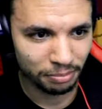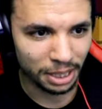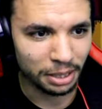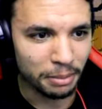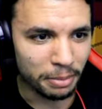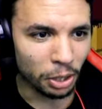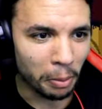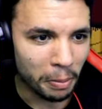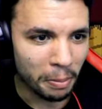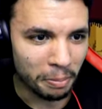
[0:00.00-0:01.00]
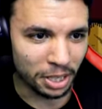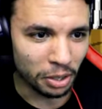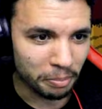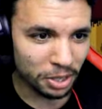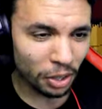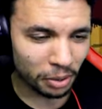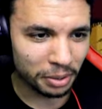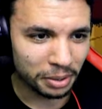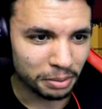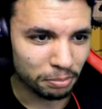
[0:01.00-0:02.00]
mais, mais, non Mais, euh, mais non
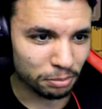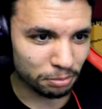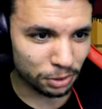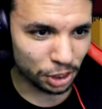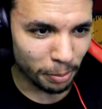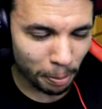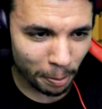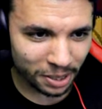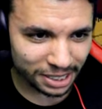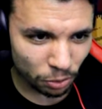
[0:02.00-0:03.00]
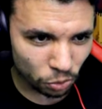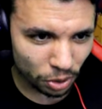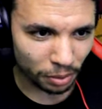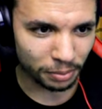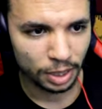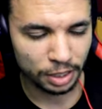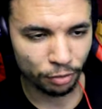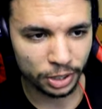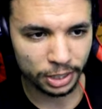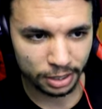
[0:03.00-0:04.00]
J'ai même pas pressé longtemps Et ça
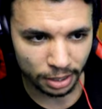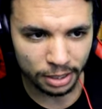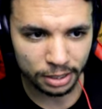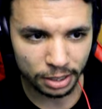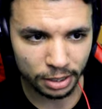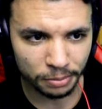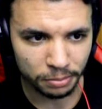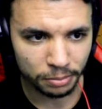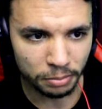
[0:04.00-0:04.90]
fait des télén télén